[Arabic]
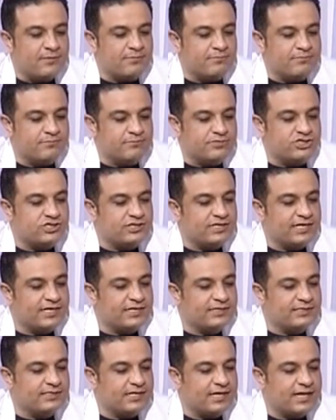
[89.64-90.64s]
مش
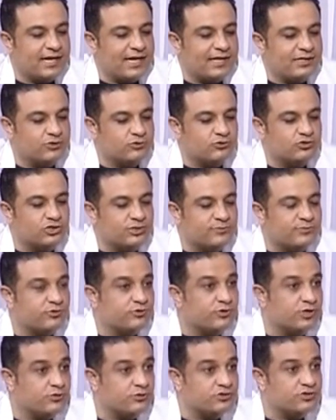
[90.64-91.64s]
انك انت اكلت وشربت
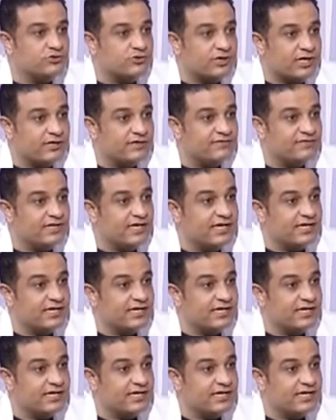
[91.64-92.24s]
واتجوزت وخلفت